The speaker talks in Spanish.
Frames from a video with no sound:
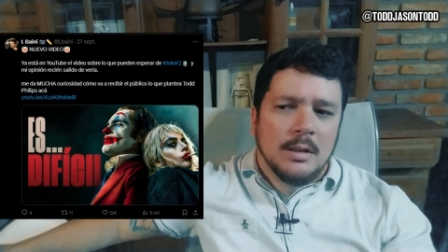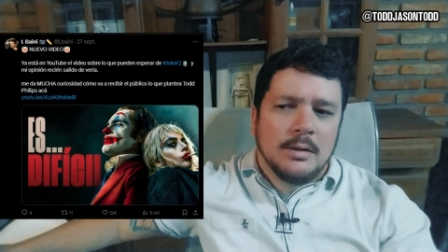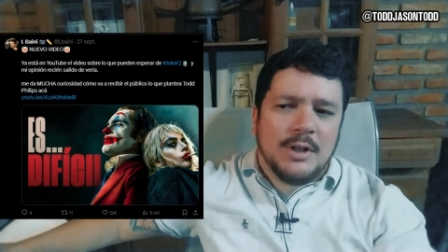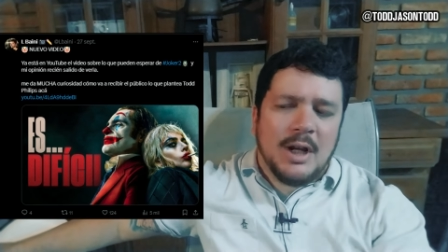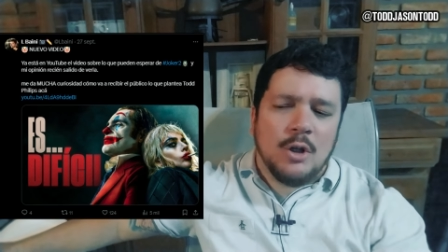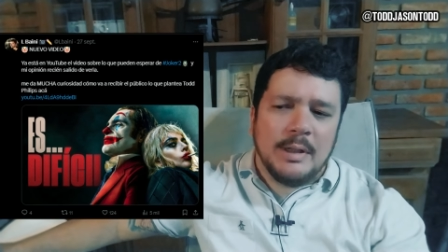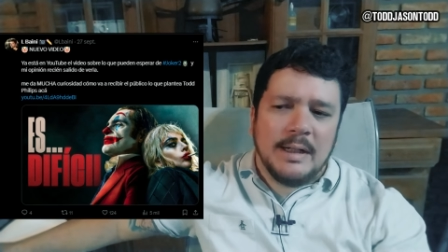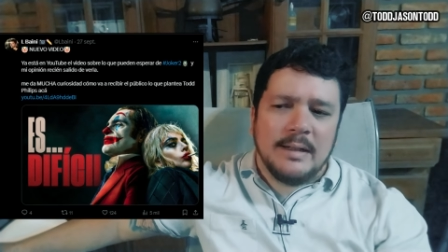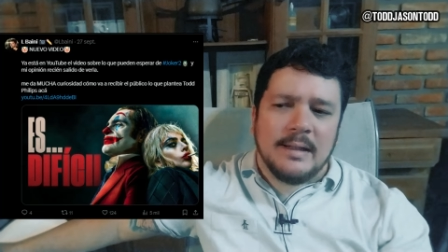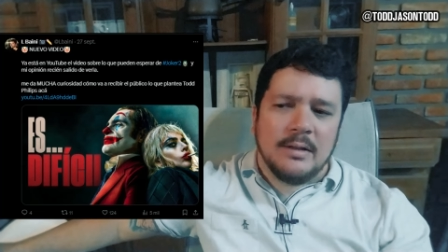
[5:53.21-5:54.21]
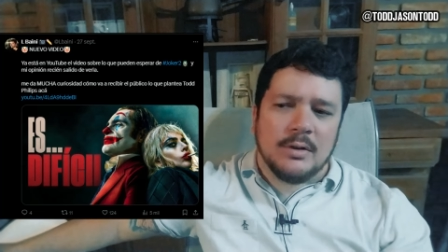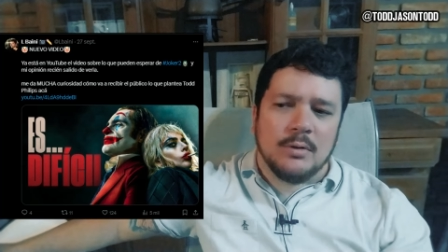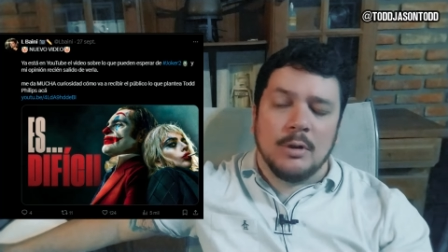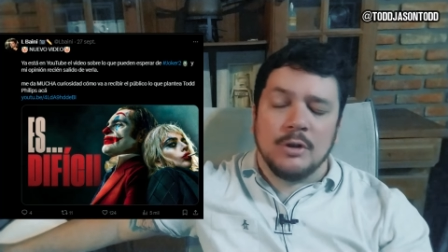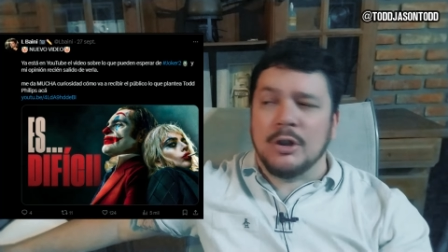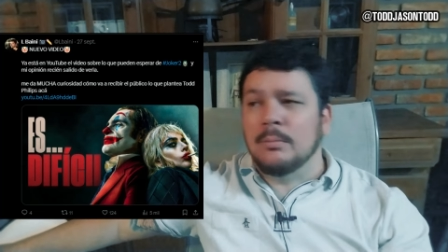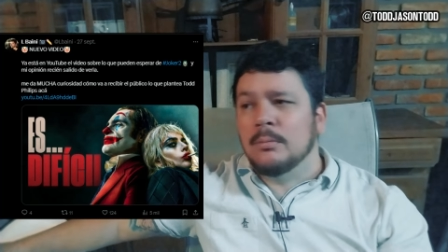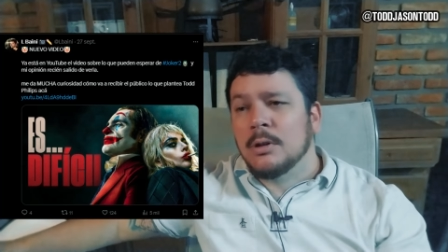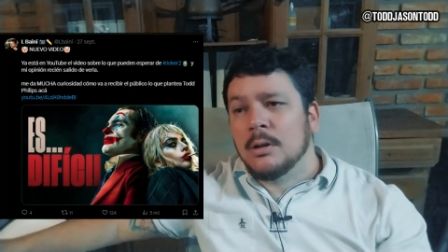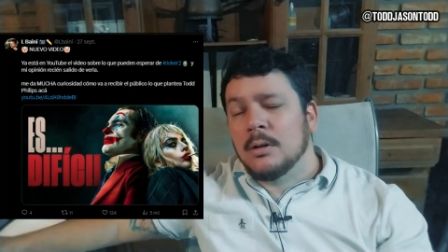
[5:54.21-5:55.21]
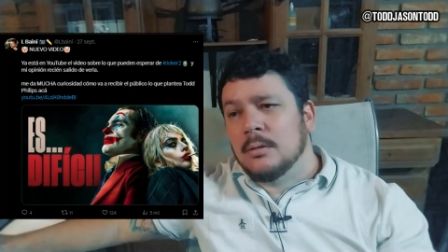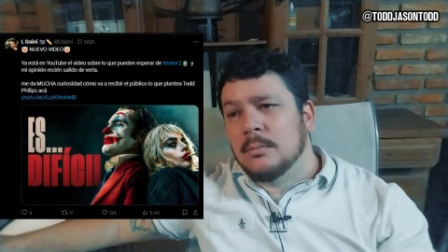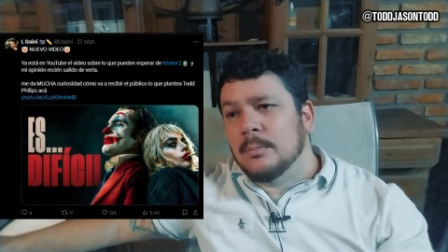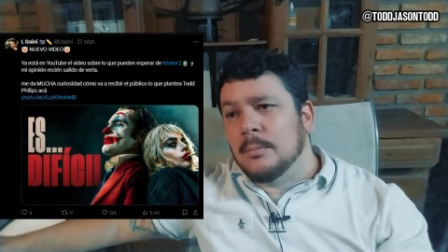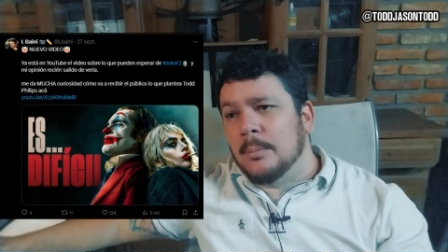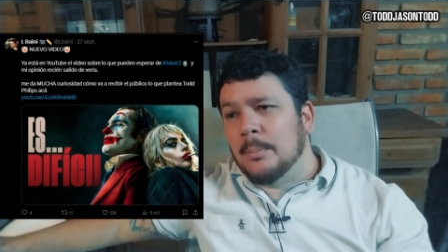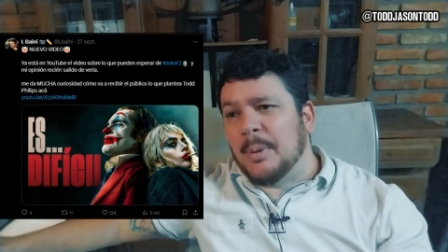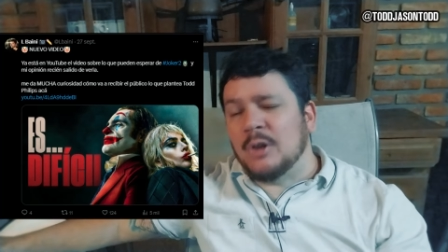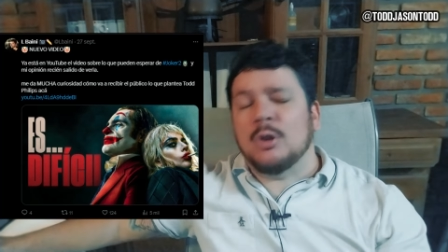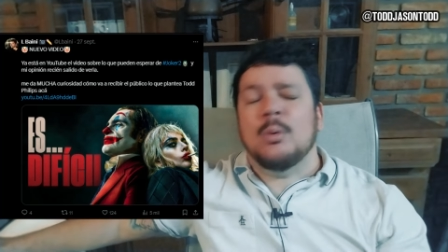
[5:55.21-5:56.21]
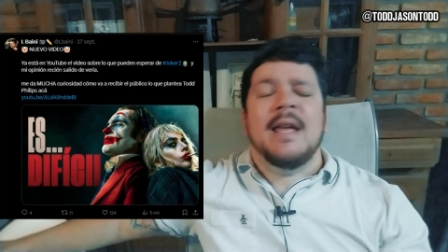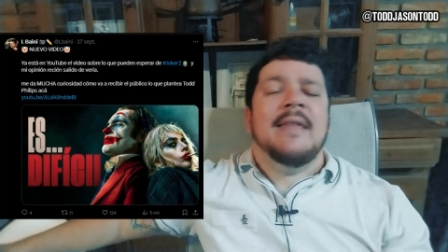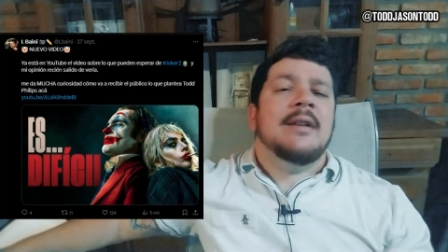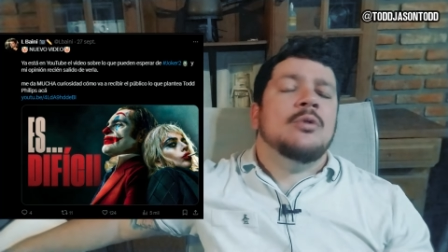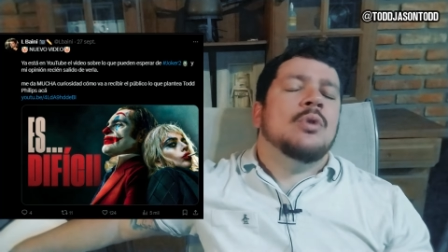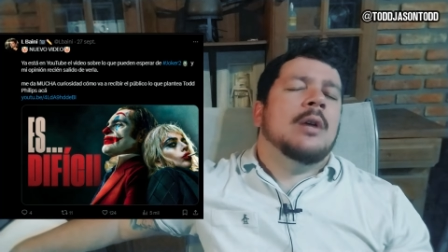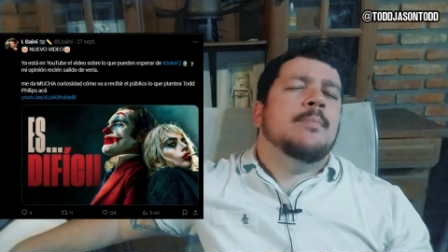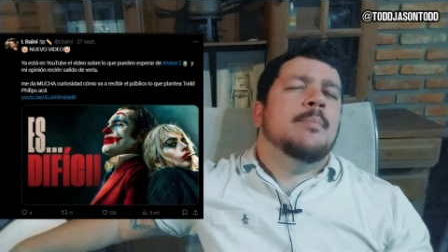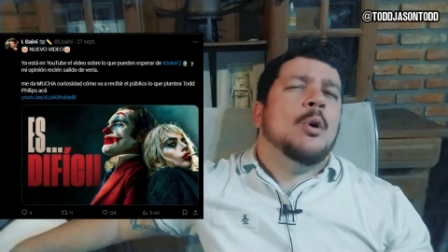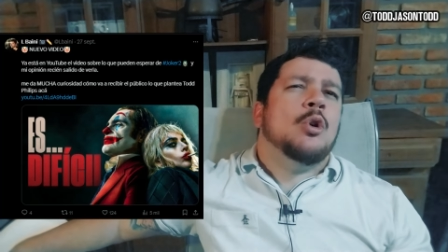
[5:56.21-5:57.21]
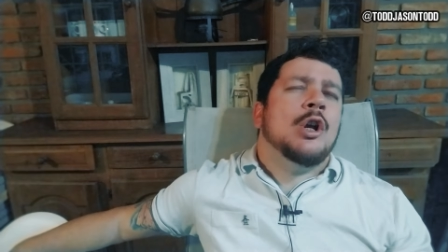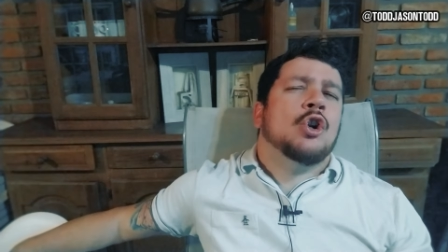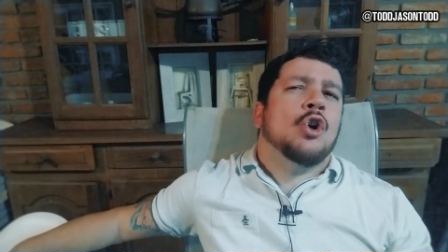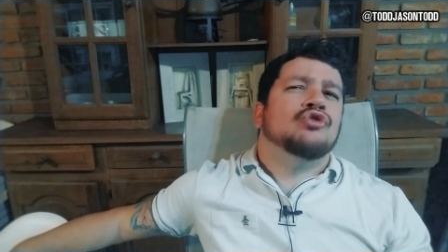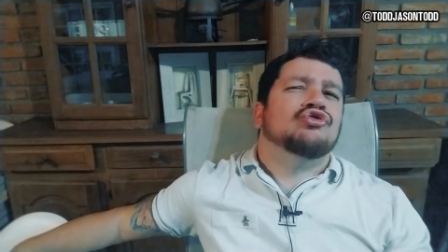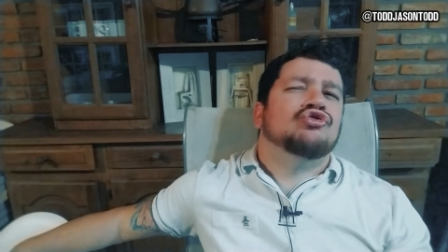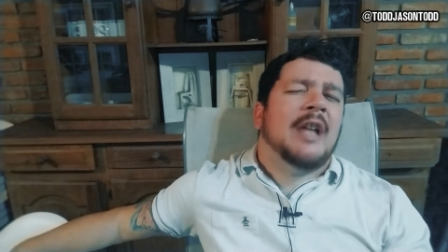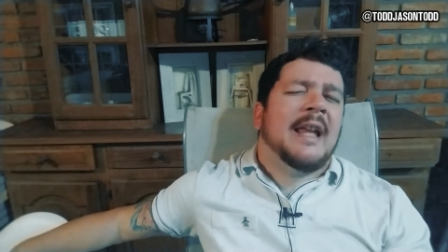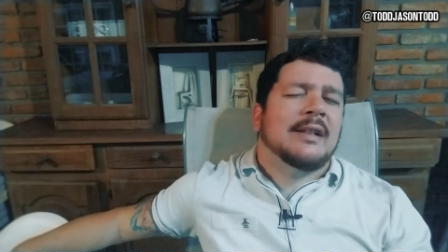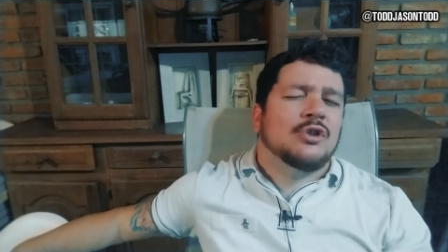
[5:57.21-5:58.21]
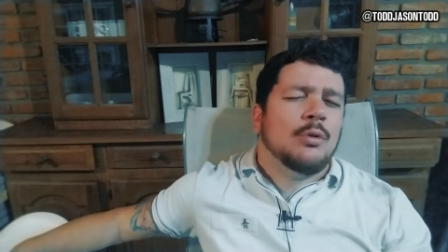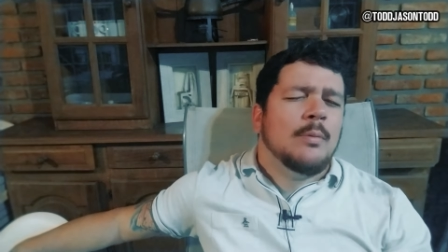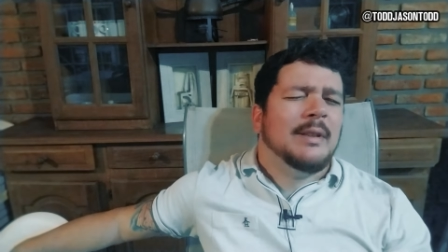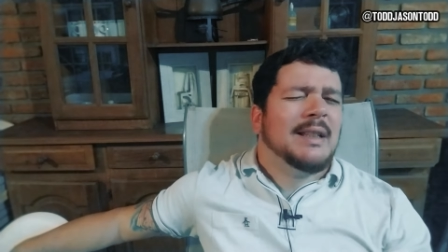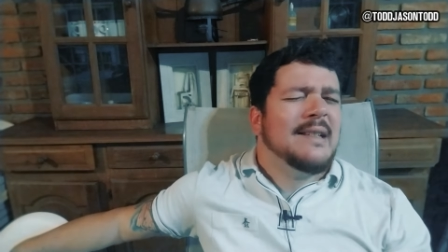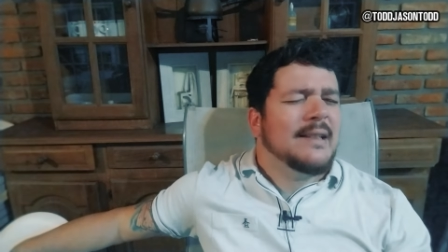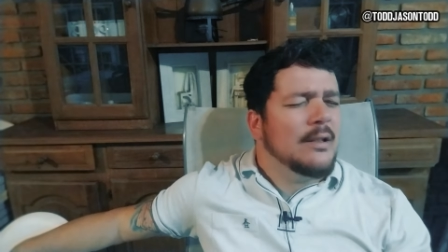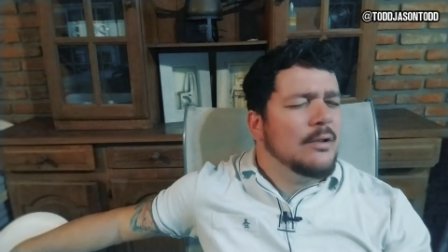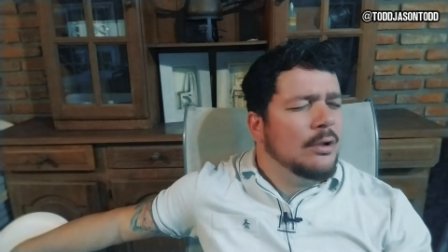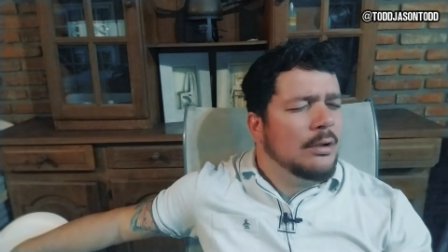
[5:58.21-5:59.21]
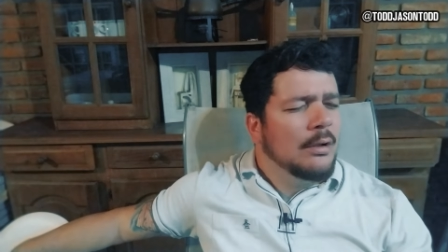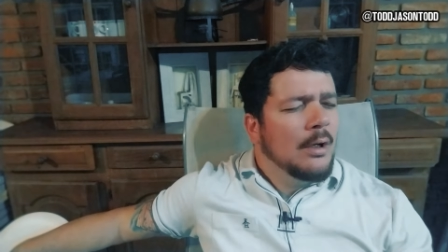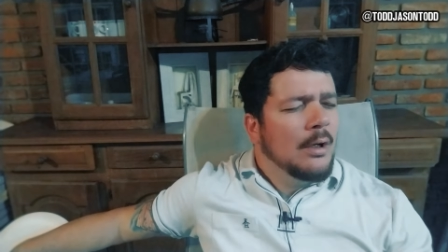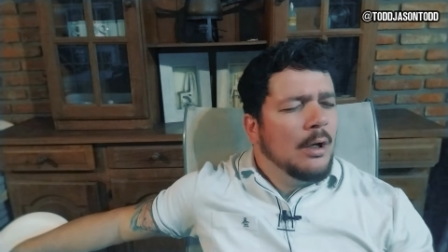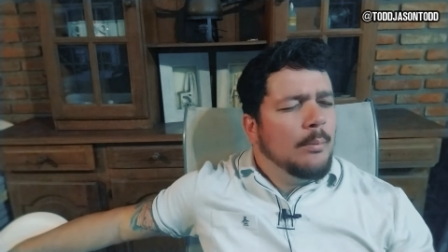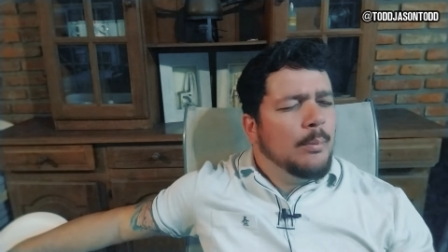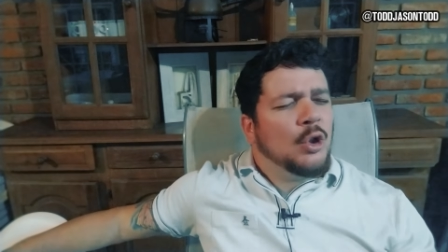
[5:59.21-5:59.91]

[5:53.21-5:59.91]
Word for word: Ya lo vine diciendo hace un montón, pero te voy a dar un, un, poco de contexto. Y vos me estás diciendo, ¿por